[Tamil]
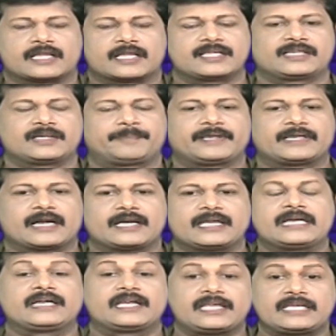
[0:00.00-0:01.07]
அதுக்கு பின்னாடி
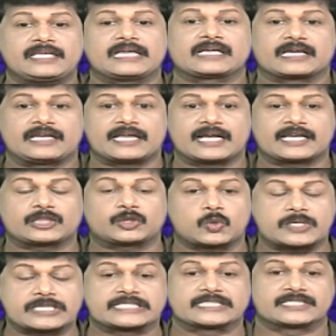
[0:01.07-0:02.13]
டி ஏ
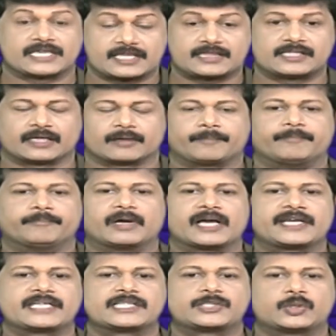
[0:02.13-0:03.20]
கல்யாணத்தோடு சேர்ந்து
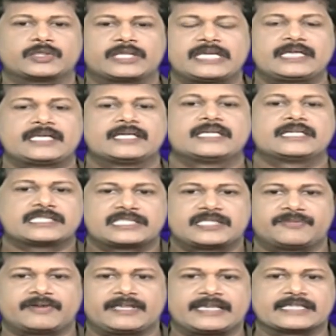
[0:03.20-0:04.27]
மாயஜோதி
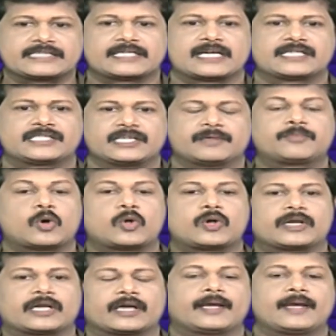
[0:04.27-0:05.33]
சிவலிங்க சாட்சி போன்ற
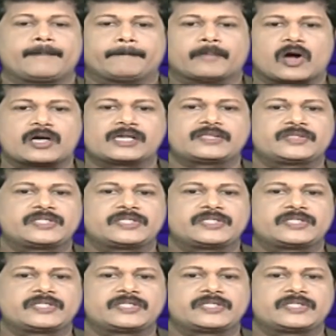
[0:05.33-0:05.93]
மாடர்ன்